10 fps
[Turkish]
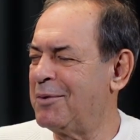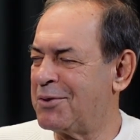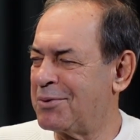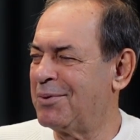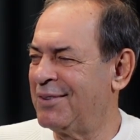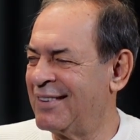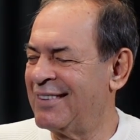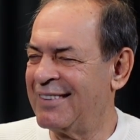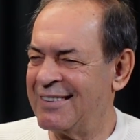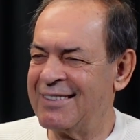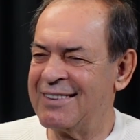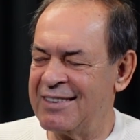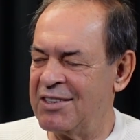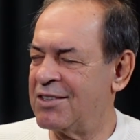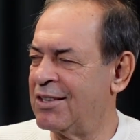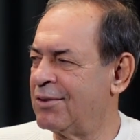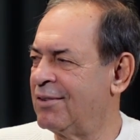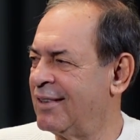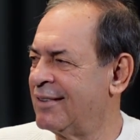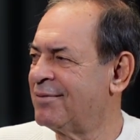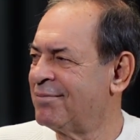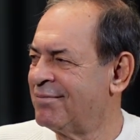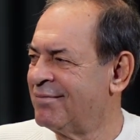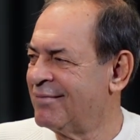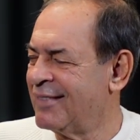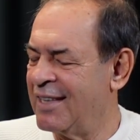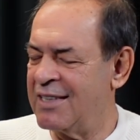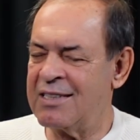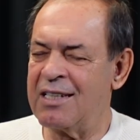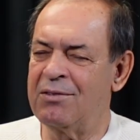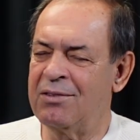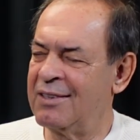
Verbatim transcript: Merhaba, hoş bulduk. Teşekkür Zahmet ettiniz hocam. Çok çok sağ